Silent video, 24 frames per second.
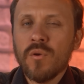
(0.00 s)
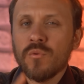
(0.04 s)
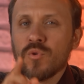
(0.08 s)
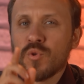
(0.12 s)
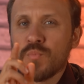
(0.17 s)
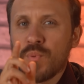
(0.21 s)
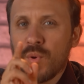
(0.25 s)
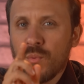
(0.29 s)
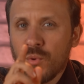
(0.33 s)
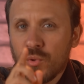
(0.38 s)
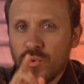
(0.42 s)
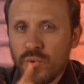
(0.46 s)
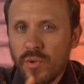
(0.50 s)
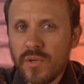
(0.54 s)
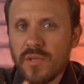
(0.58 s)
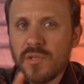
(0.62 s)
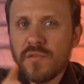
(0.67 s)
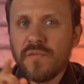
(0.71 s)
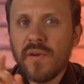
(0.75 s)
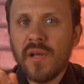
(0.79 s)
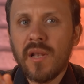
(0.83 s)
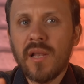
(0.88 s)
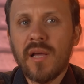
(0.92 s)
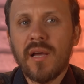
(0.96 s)
Os promotores
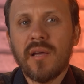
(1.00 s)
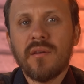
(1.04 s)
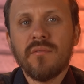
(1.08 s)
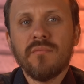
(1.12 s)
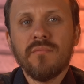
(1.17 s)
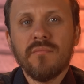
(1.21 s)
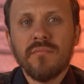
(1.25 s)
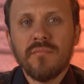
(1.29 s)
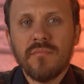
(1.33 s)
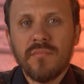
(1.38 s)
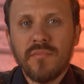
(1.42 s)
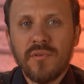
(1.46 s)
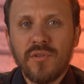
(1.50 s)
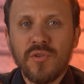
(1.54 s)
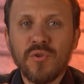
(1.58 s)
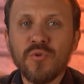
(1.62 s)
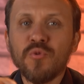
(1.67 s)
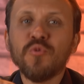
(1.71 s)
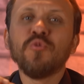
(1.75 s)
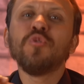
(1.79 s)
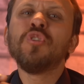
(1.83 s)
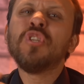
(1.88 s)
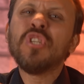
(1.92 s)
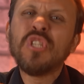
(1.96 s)
falaram que
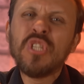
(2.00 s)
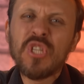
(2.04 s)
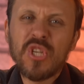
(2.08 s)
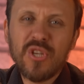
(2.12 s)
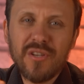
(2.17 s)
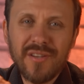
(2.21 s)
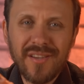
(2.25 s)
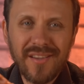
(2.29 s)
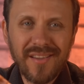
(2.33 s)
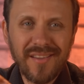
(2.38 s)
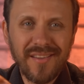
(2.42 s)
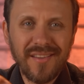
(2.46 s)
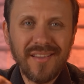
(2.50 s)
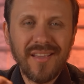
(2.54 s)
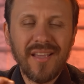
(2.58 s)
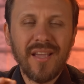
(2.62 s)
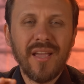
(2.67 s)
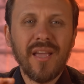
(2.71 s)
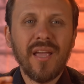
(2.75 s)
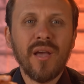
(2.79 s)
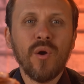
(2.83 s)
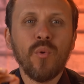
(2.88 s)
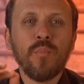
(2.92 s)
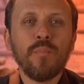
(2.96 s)
o Didi
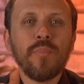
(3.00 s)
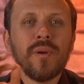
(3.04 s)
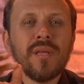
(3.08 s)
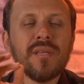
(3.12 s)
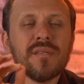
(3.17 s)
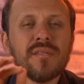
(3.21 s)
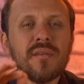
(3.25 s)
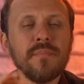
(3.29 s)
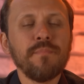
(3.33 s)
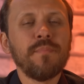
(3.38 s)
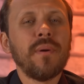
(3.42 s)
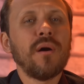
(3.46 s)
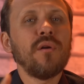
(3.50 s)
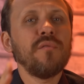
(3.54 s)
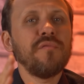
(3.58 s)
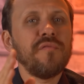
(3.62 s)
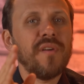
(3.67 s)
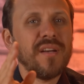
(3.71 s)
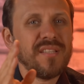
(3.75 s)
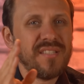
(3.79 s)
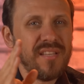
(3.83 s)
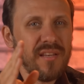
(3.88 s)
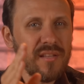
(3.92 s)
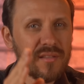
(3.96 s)
é o principal
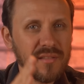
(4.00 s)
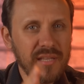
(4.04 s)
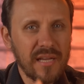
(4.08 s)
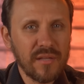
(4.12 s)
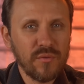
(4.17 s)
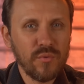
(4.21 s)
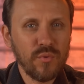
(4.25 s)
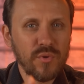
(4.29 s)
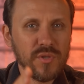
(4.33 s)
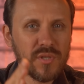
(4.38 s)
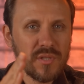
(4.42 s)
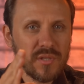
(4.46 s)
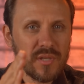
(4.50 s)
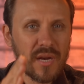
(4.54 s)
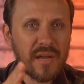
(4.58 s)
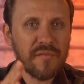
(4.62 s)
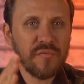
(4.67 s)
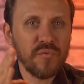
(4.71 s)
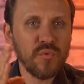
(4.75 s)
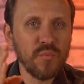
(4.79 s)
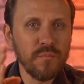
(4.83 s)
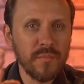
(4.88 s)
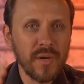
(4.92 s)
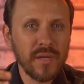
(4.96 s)
facilitador de
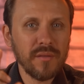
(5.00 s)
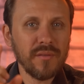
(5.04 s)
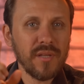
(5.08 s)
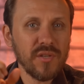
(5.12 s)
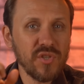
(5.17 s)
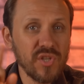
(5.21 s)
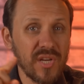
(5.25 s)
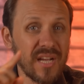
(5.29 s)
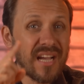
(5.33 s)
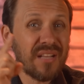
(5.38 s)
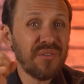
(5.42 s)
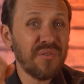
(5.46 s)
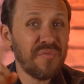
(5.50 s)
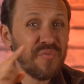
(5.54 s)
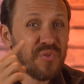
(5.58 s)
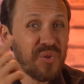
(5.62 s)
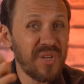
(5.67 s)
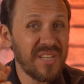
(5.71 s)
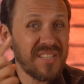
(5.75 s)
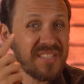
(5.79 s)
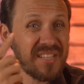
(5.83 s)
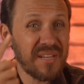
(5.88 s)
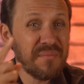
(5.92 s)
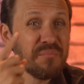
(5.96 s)
tráfico humano dedicado a
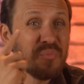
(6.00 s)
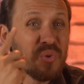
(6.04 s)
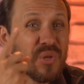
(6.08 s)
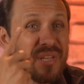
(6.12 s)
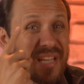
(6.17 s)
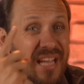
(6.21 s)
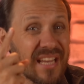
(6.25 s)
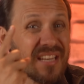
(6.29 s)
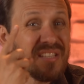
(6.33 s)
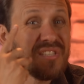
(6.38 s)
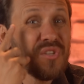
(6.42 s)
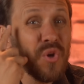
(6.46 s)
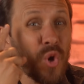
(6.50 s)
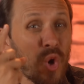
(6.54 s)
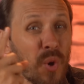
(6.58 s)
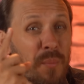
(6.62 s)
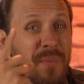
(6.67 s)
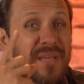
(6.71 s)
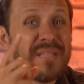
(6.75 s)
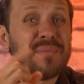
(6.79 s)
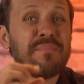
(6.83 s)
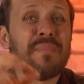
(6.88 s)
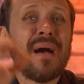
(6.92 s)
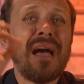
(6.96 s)
fornecer mulheres e
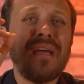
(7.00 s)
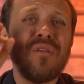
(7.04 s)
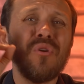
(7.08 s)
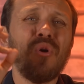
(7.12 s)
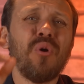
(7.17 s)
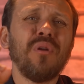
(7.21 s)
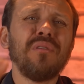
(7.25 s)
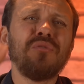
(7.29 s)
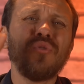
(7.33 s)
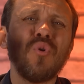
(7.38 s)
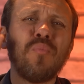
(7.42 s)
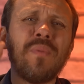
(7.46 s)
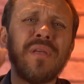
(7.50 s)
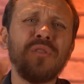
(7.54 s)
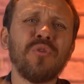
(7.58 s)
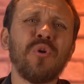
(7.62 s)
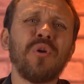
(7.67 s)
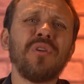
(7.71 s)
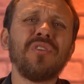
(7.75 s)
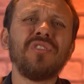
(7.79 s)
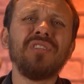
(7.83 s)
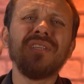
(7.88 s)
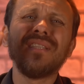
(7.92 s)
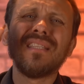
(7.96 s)
homens, maiores ou
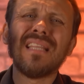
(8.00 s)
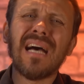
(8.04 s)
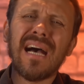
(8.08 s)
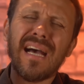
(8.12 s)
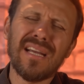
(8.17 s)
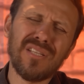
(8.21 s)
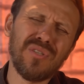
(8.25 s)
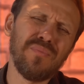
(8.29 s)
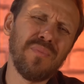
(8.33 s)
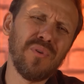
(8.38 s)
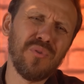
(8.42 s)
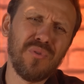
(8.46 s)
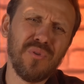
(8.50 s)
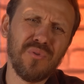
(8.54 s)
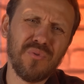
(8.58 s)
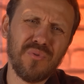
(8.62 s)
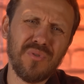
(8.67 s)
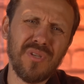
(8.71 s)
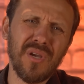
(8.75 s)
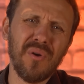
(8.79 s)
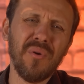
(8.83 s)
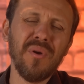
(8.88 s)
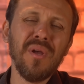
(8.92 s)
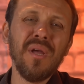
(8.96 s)
menores de idade, meu Deus do
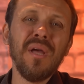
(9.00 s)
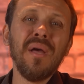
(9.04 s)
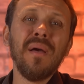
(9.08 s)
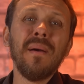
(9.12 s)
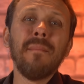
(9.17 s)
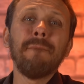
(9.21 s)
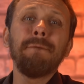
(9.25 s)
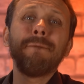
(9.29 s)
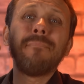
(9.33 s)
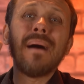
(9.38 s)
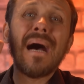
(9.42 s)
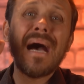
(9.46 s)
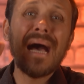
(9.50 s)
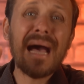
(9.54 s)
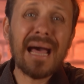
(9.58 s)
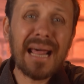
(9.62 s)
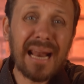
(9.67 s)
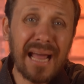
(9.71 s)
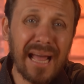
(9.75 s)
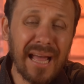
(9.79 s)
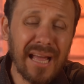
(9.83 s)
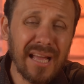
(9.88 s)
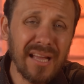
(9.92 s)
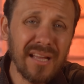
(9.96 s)
céu,
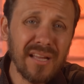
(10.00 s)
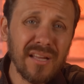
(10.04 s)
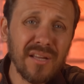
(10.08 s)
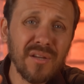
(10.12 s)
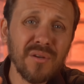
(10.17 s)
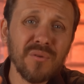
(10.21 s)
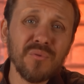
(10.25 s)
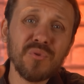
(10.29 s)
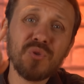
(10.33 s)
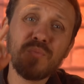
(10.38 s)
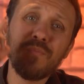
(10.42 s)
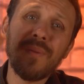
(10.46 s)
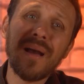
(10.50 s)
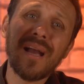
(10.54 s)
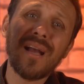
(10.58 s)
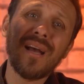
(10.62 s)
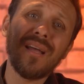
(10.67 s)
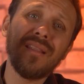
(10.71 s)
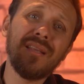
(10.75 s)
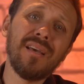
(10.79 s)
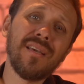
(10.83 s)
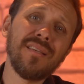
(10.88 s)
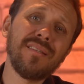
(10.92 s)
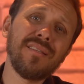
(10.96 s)
para os
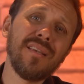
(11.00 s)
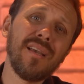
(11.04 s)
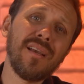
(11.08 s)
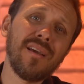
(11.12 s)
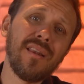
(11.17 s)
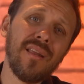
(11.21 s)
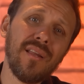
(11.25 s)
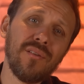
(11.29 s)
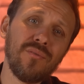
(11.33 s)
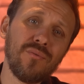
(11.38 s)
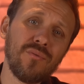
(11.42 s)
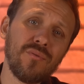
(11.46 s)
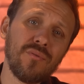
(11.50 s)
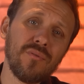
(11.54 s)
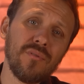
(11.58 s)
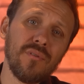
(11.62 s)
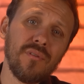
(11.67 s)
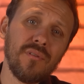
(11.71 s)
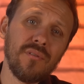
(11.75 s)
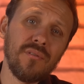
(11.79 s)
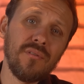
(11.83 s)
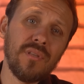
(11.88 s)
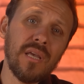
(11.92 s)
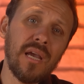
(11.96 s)
bacanais secretos
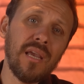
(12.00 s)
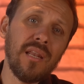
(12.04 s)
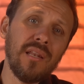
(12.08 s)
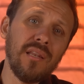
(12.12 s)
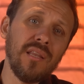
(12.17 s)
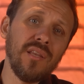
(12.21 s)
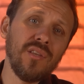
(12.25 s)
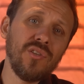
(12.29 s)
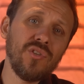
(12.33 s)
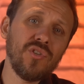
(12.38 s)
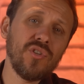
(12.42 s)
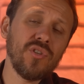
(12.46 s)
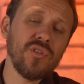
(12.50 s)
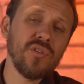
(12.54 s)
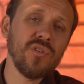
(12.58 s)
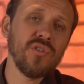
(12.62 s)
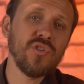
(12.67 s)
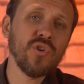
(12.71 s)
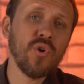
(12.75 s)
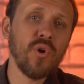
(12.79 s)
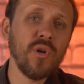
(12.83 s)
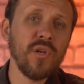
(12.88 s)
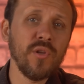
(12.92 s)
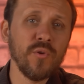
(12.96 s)
da elite
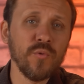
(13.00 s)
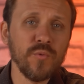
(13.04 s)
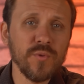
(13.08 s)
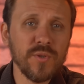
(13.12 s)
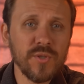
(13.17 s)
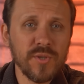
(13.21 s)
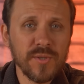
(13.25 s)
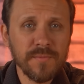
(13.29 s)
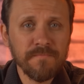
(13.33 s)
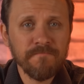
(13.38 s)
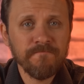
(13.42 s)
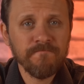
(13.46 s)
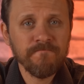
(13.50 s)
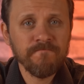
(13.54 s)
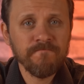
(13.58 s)
de Hollywood.